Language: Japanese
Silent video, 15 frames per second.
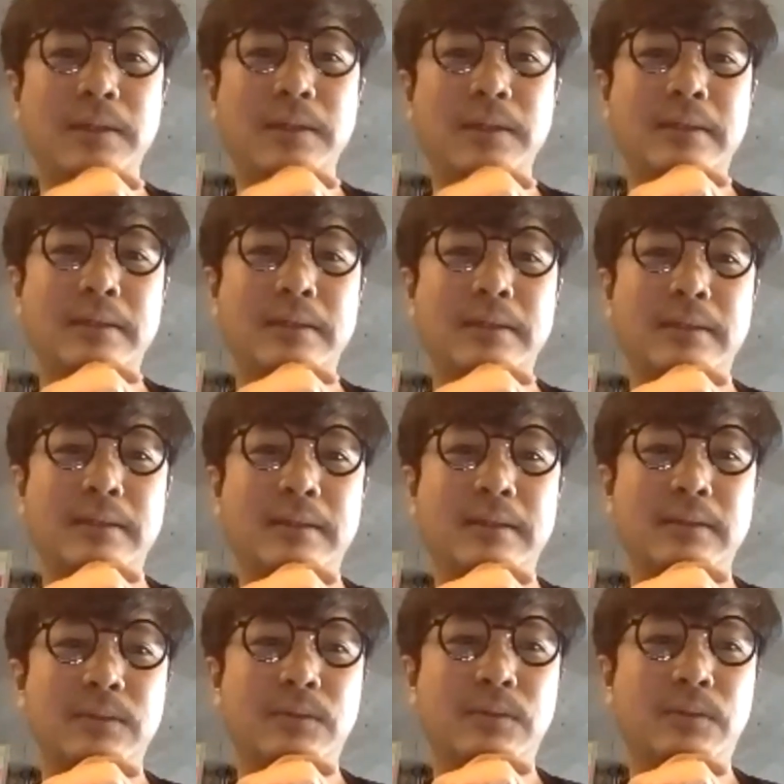う、うん、あ
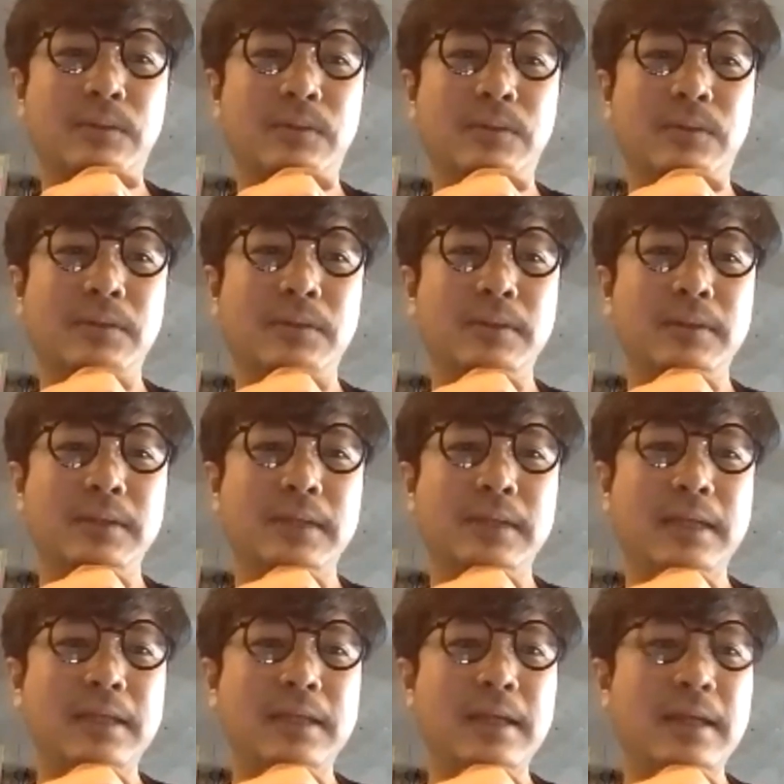の、で
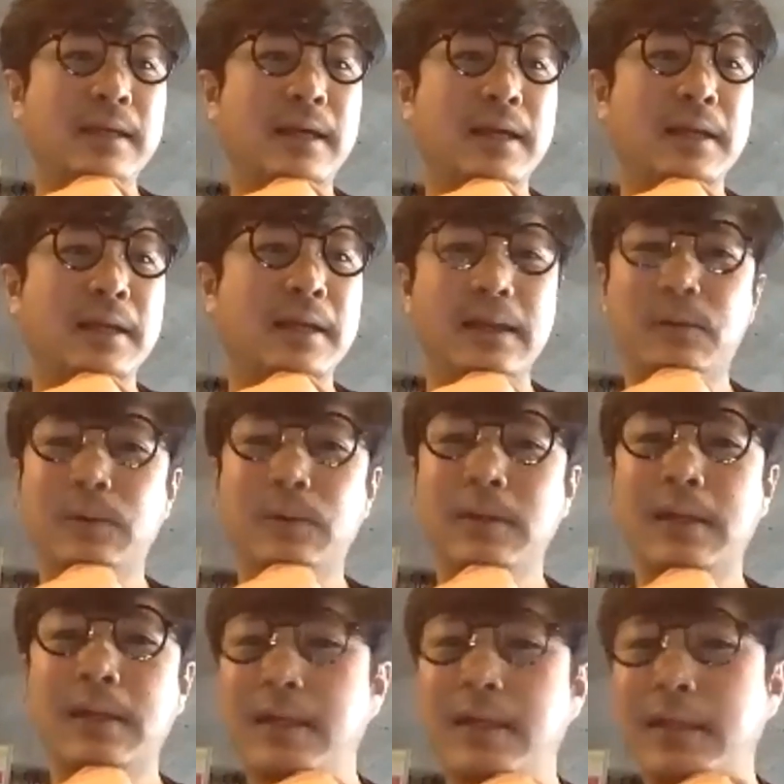きない、あれない、これ
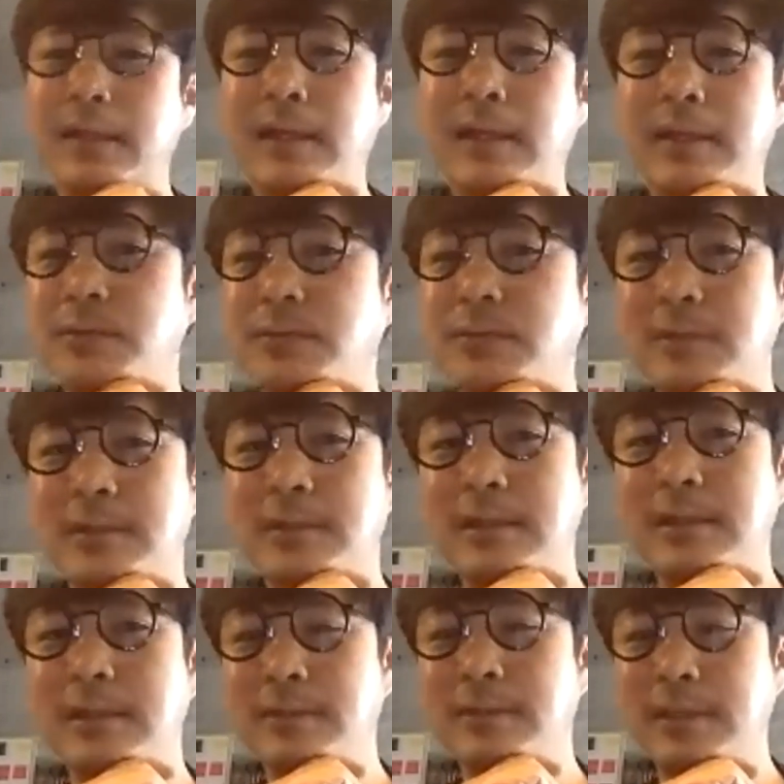ない、できない、言って
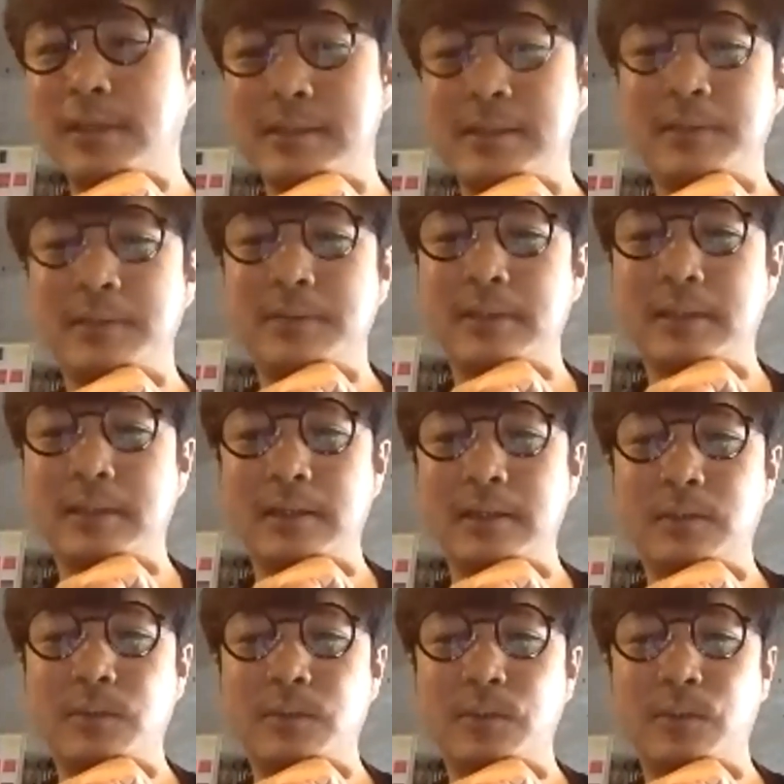るだけじゃなくて、なんか
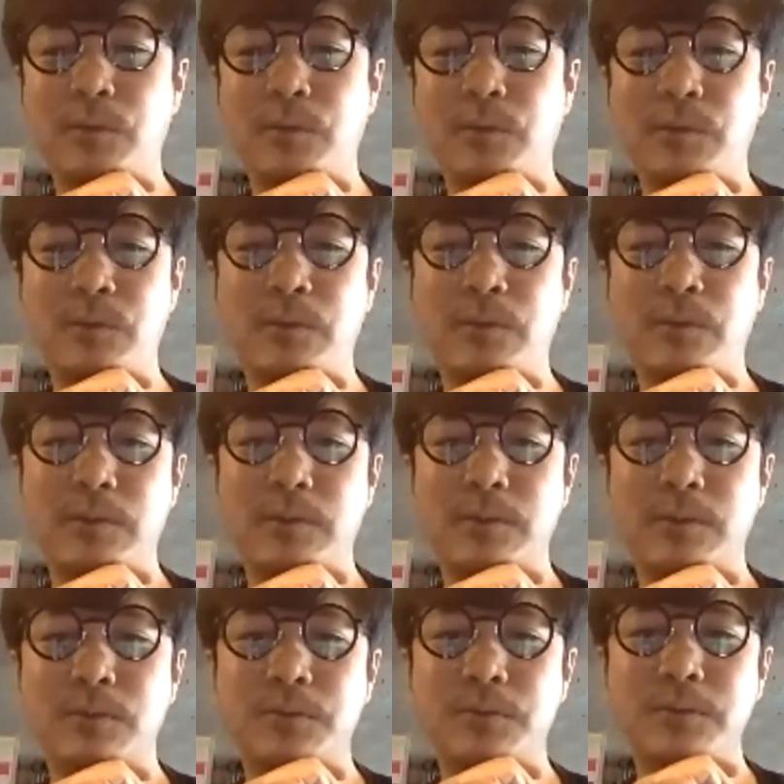こう、工
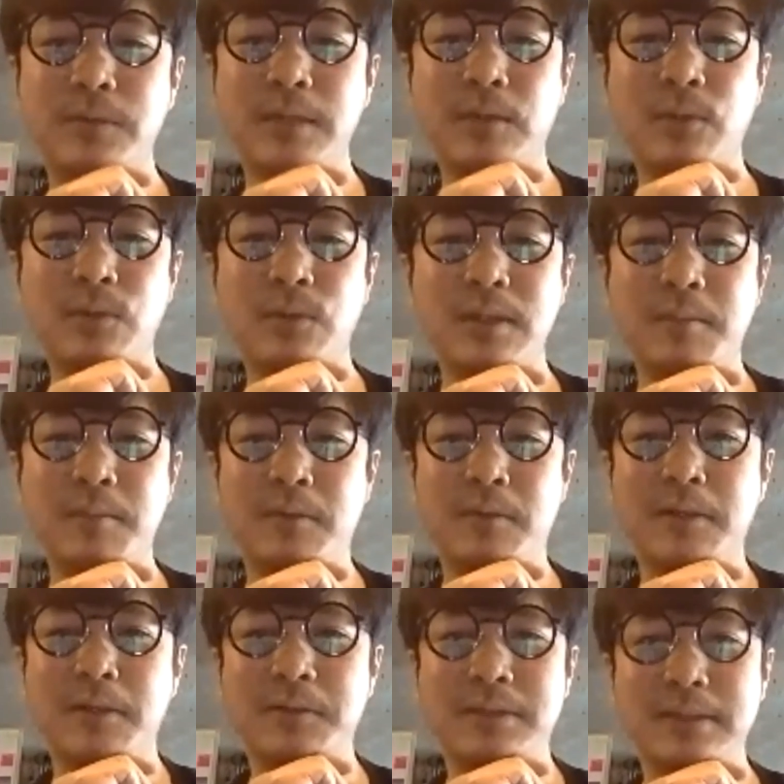夫でどうにでも
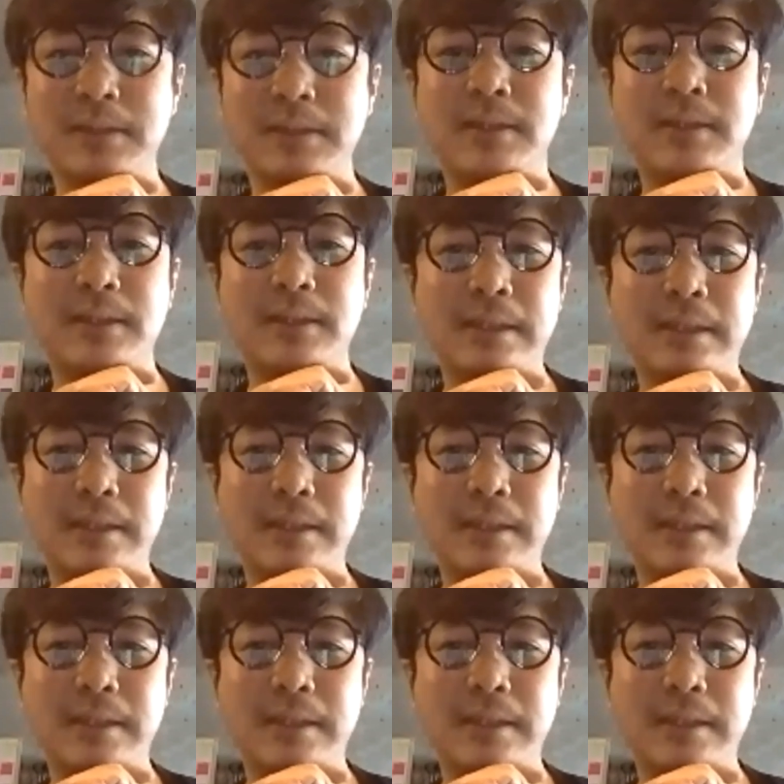なるし、う